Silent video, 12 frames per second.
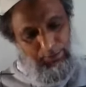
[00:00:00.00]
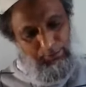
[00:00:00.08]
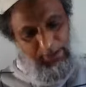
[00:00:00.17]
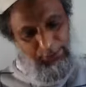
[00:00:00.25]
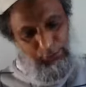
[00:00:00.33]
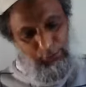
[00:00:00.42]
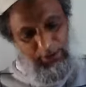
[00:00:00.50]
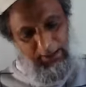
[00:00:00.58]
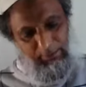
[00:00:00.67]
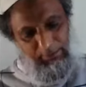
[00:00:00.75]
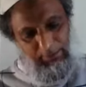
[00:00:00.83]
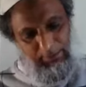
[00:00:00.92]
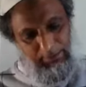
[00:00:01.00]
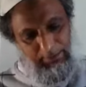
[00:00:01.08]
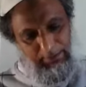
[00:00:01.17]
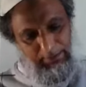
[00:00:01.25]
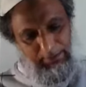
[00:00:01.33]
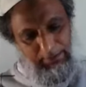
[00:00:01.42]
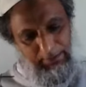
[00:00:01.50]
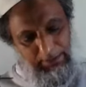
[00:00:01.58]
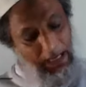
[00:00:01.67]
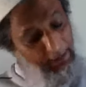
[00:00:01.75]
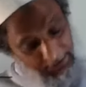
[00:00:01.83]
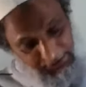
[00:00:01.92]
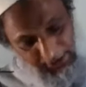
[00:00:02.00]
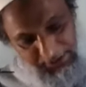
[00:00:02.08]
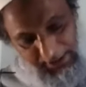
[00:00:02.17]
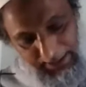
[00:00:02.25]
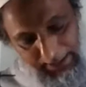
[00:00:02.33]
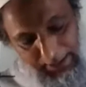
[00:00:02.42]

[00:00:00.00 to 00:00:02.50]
উম্মে সুলাইম আনাস রাজি